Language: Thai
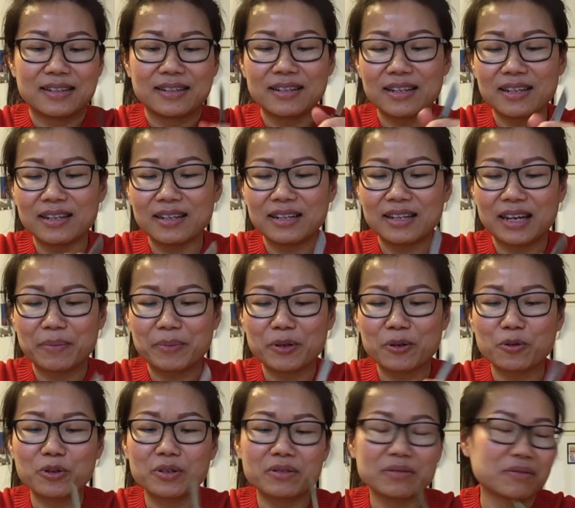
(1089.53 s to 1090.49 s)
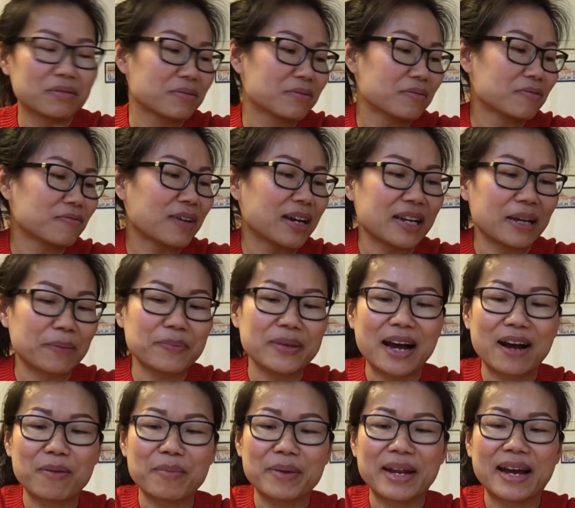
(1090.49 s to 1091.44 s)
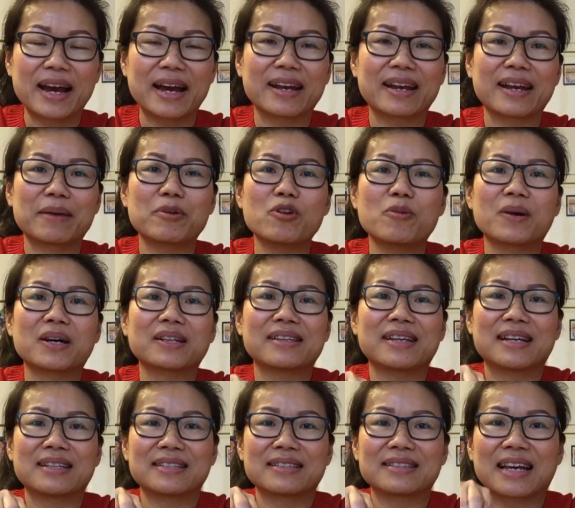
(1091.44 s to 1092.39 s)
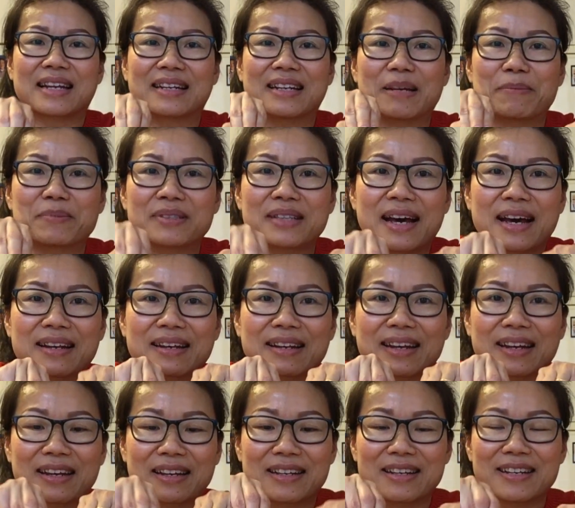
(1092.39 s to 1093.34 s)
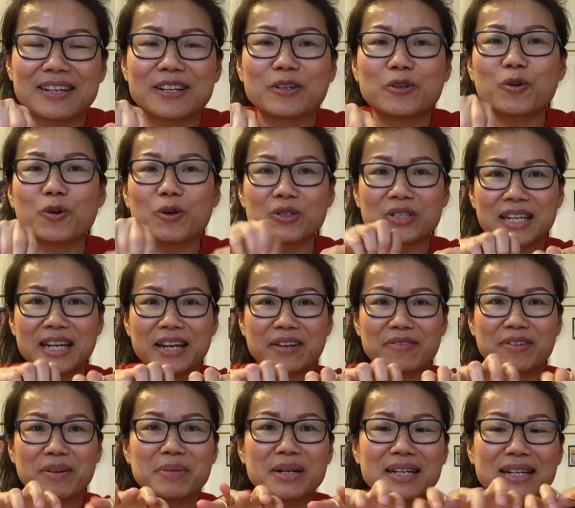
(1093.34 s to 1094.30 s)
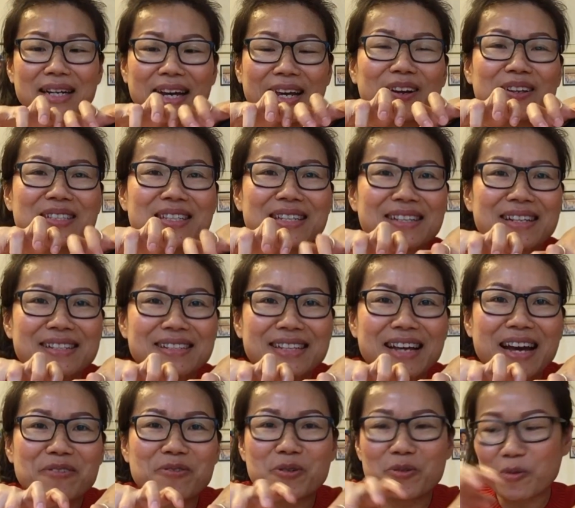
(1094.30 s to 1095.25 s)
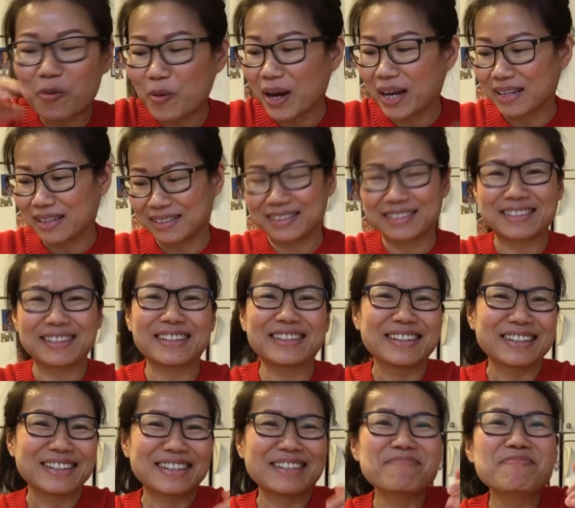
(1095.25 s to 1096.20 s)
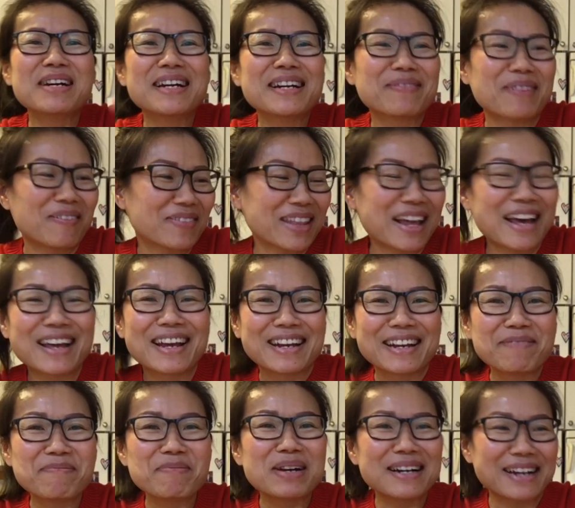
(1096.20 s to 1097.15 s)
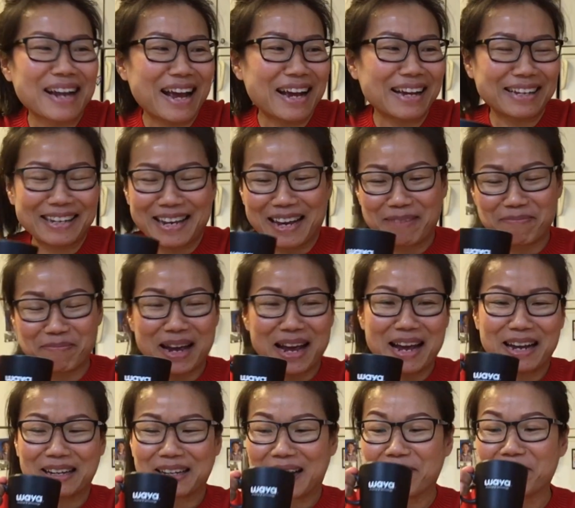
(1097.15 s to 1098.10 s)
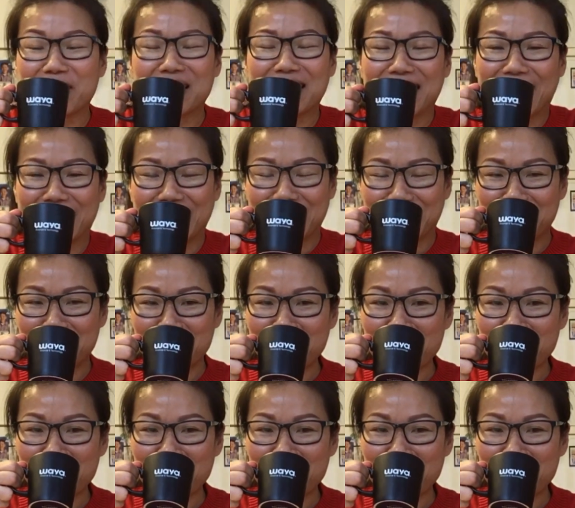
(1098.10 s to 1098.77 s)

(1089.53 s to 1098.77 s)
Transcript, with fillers: ดีที่ไอเป็นคนไว้เล็บยาวไม่ได้นะโดยปกติอาจจะตัดเล็บสั้นนะคะ ทุกคนจะเห็นว่ามือไอก็จะสั้นๆอ้วนๆ มือแบบนมือน่าเกลียดมาก มือไออะ